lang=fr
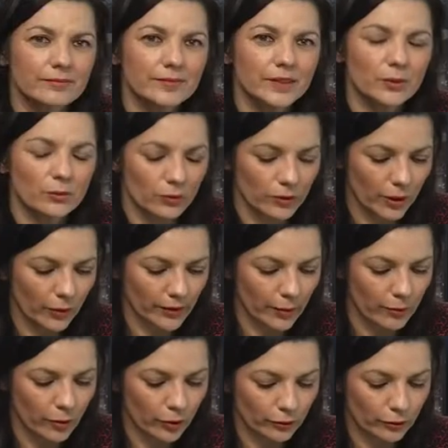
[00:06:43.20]
Donc là, on
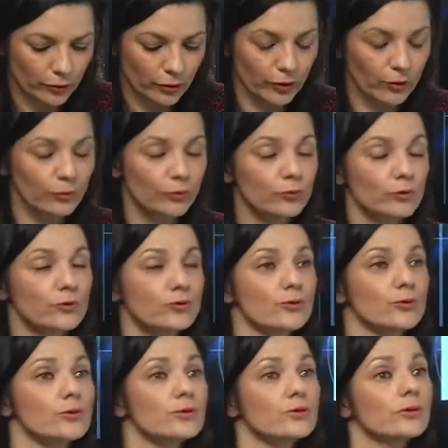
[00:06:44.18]
aborde euh, beaucoup de
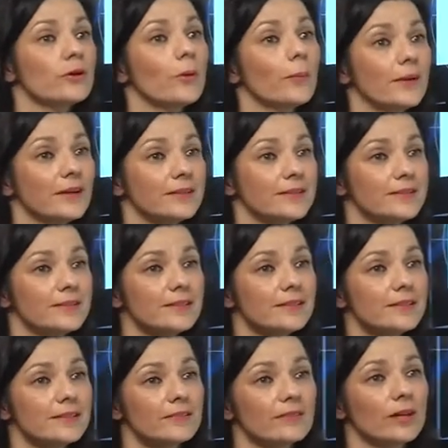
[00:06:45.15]
choses.
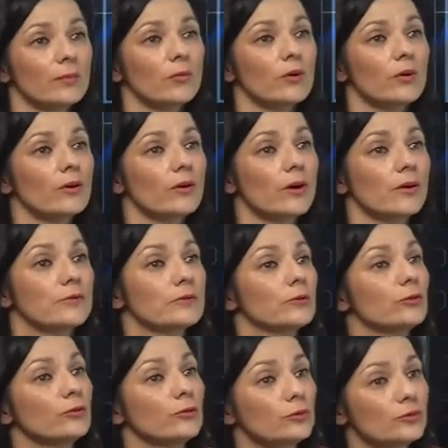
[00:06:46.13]
L'empathie, c'est vraiment euh,
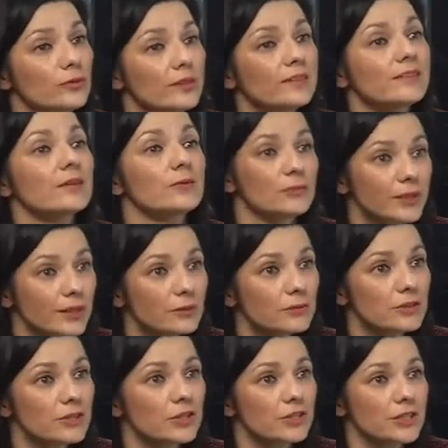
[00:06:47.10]
philosophique, ça fait
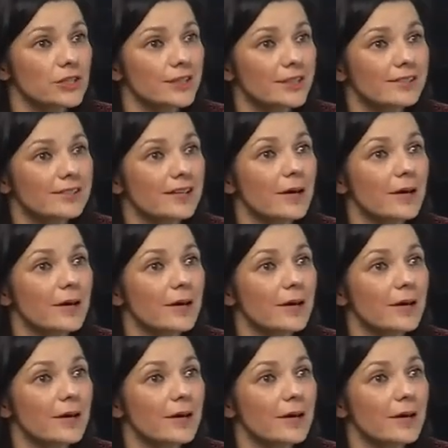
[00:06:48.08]
réfléchir et c'est